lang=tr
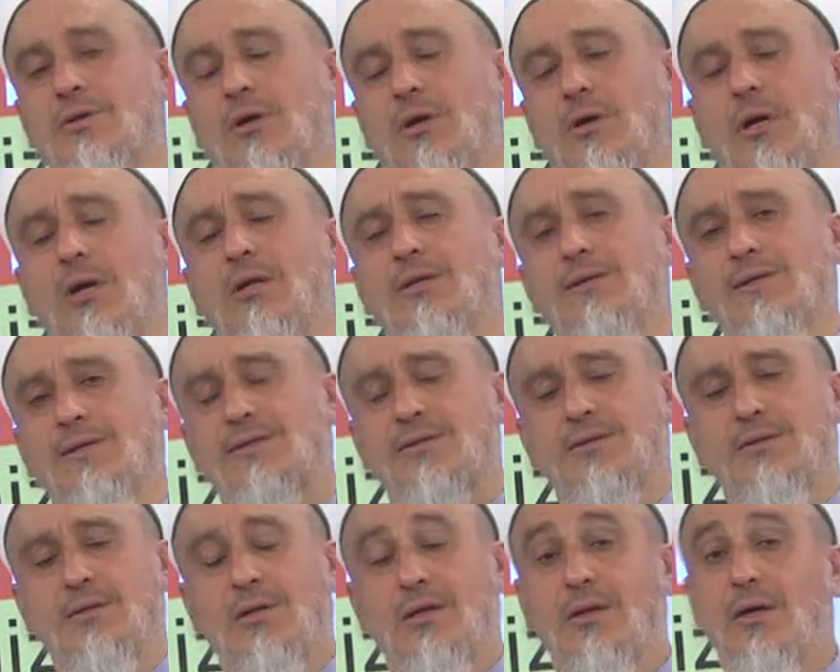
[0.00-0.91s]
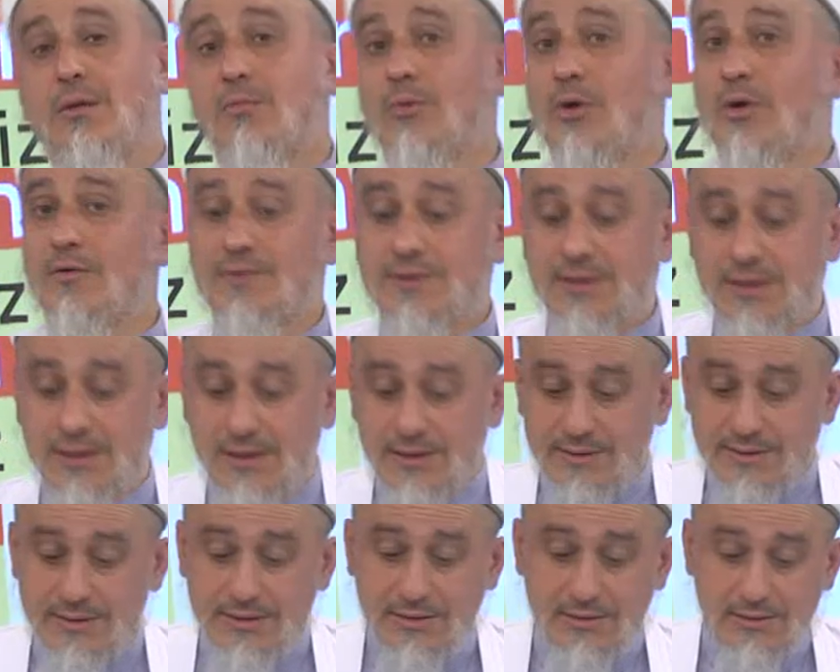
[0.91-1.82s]
alırsın. Allah muhafaza
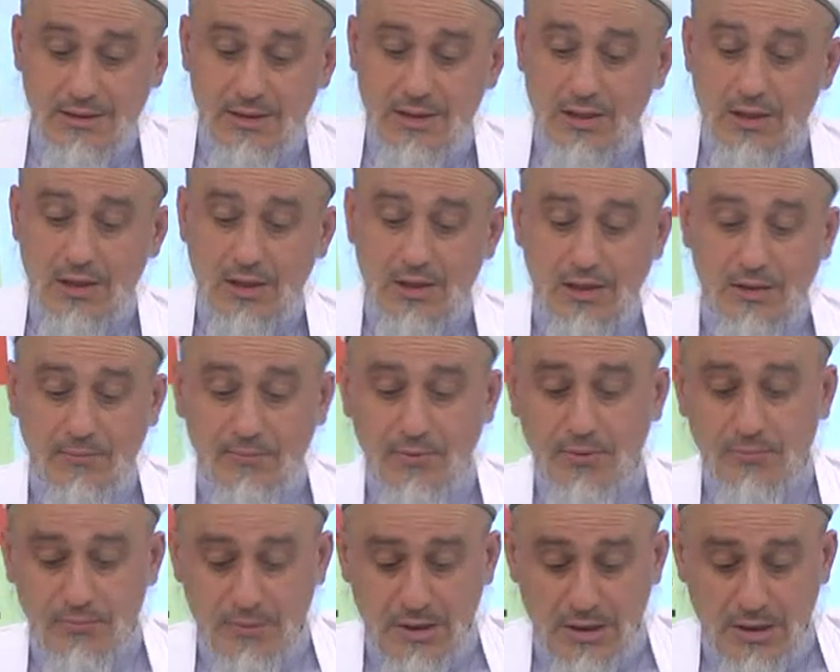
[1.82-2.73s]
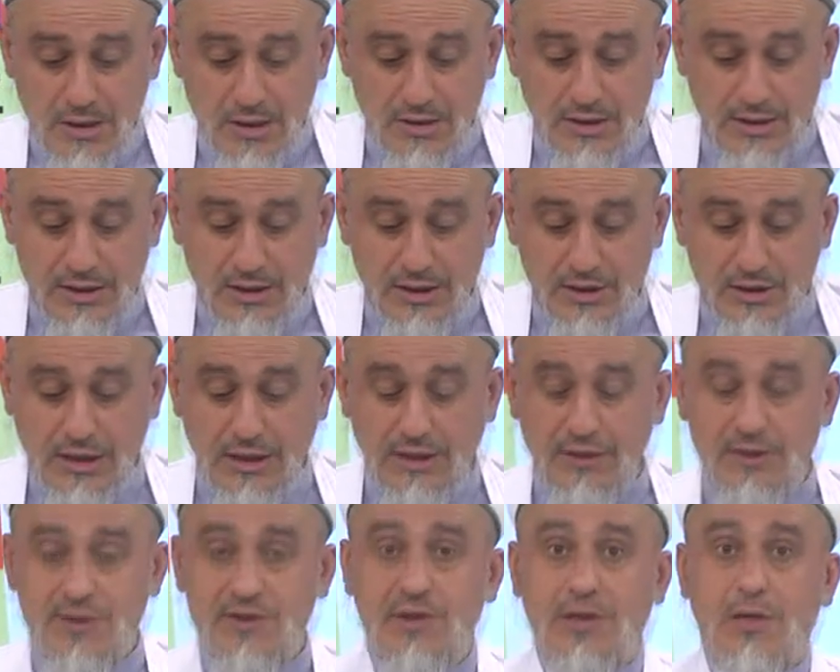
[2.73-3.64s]
eylesin. Rabbim e,
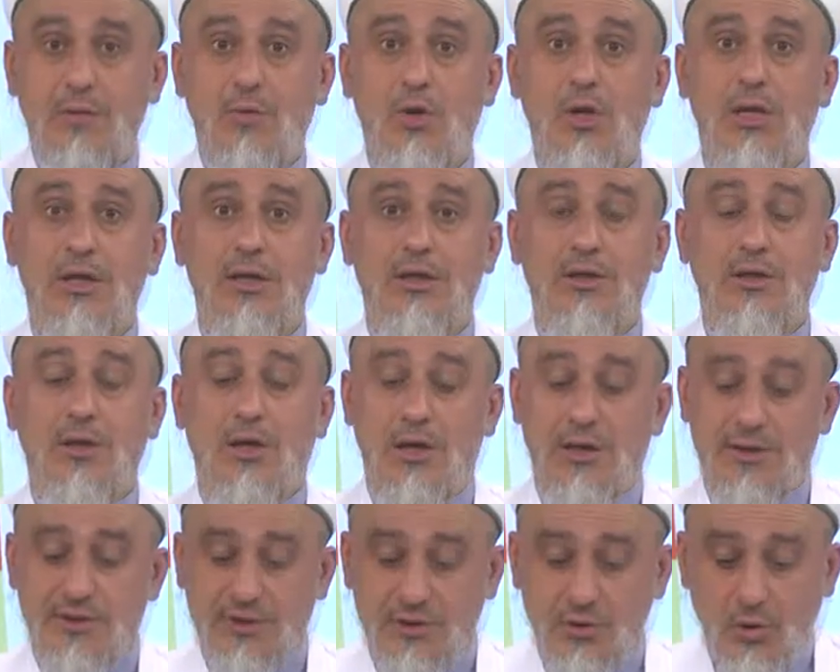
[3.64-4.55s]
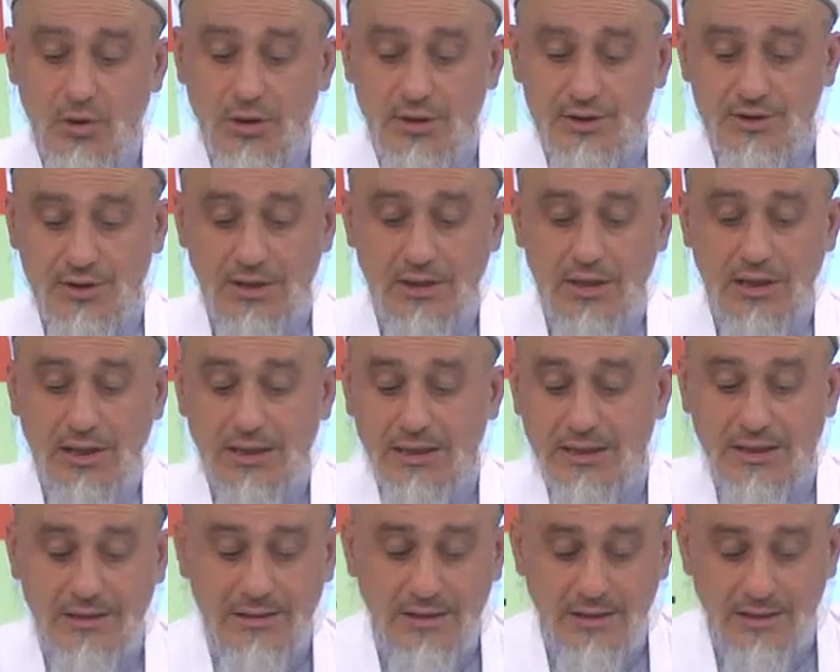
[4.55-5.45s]
kendisine böyle asi olacak
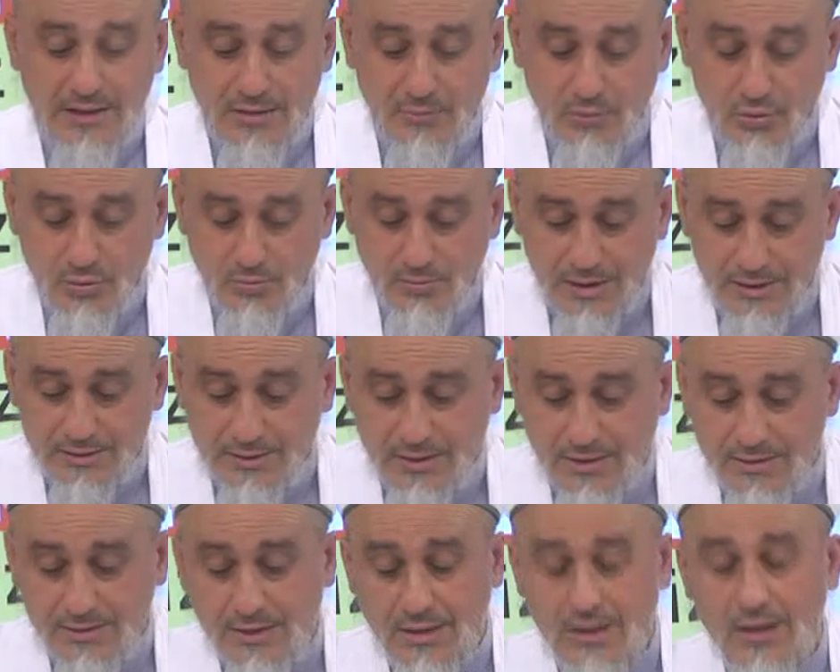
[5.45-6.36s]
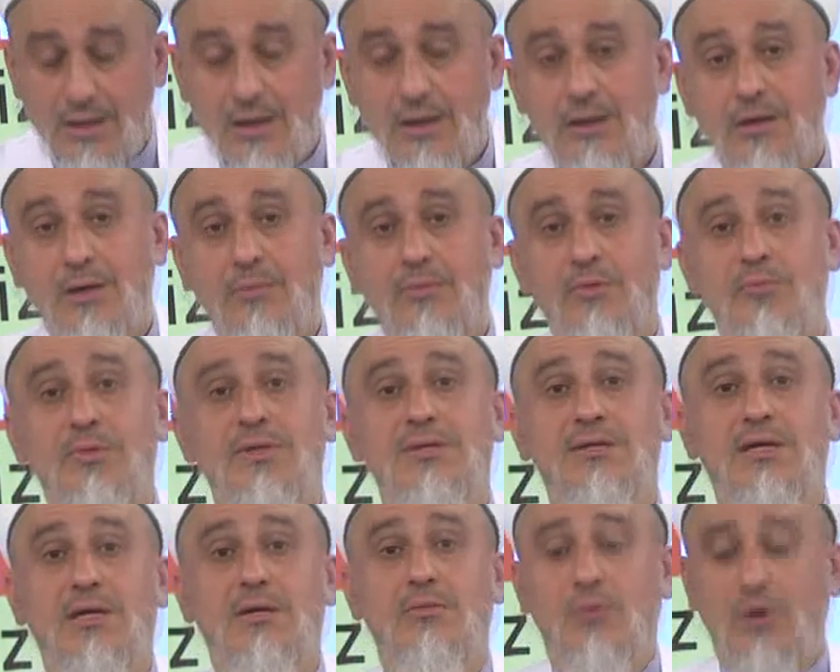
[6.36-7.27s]
hareketlerde bulunmaktan Rabbim
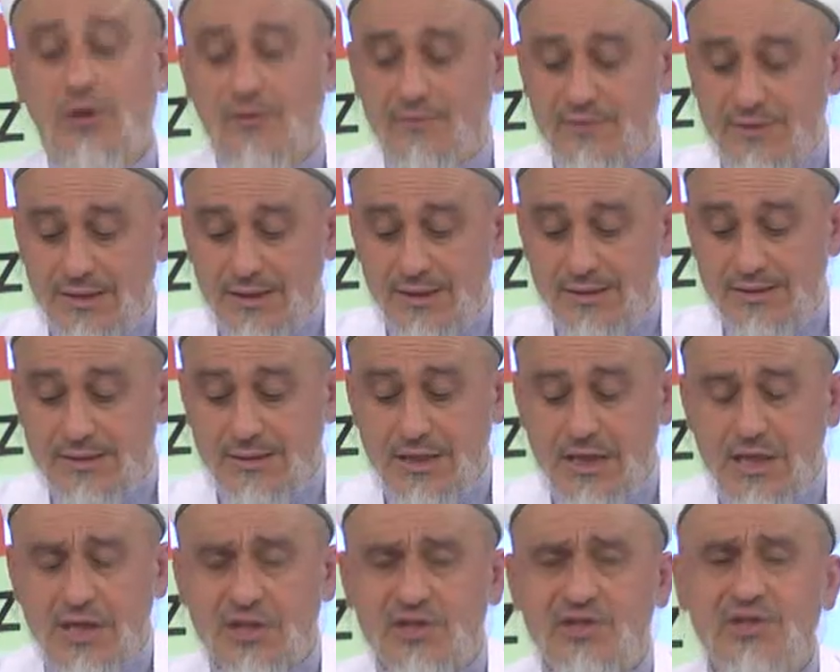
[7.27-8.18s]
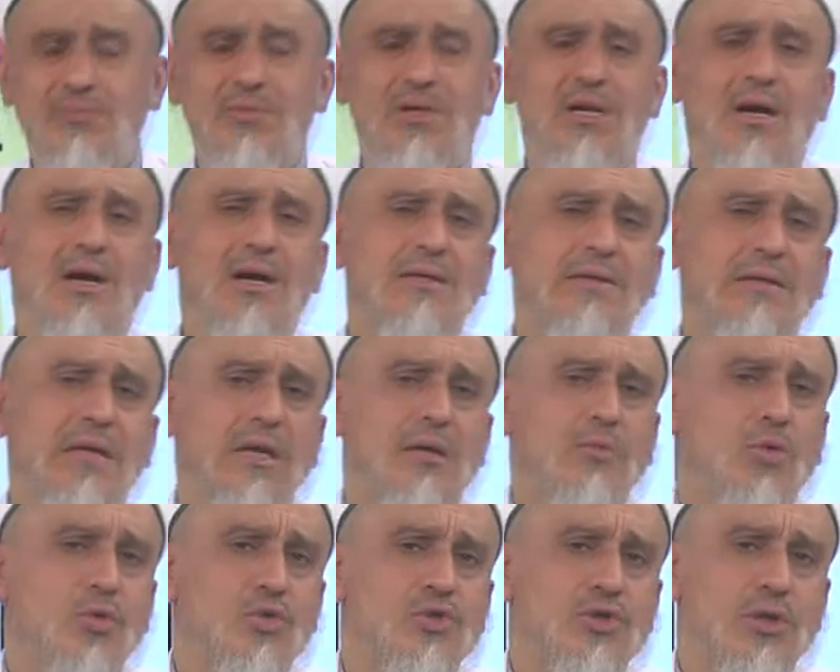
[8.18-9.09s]
bizleri muhafaza eylesin. Şimdi bir ayet-i kerime
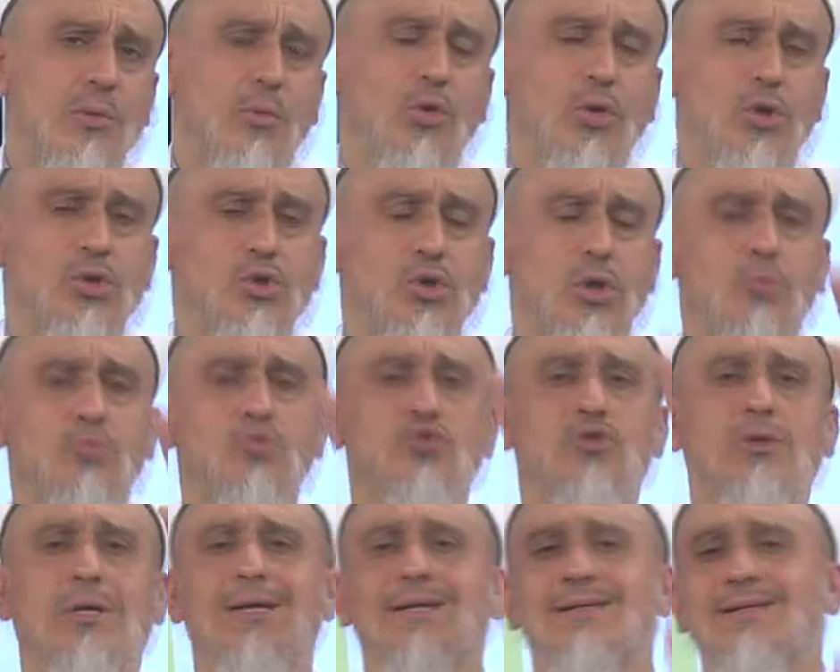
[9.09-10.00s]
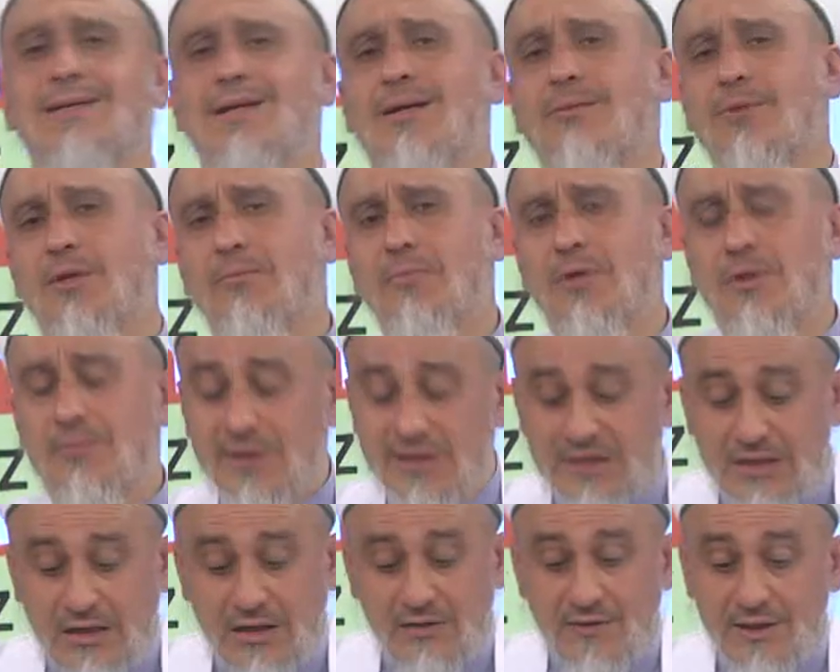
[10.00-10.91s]
okuyacağım. Ondan sonra Musa Aleyhisselam'dan bir
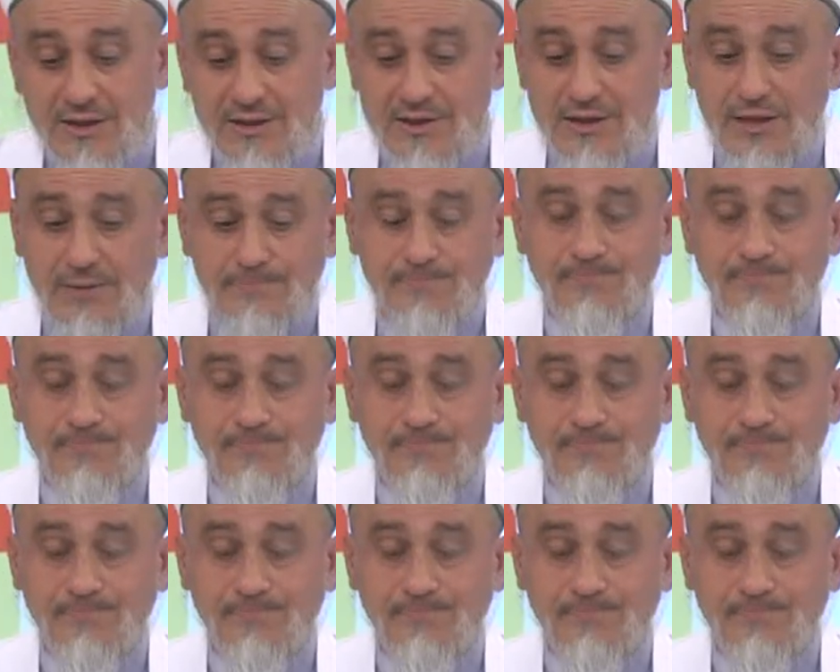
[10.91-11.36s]
misal vereceğim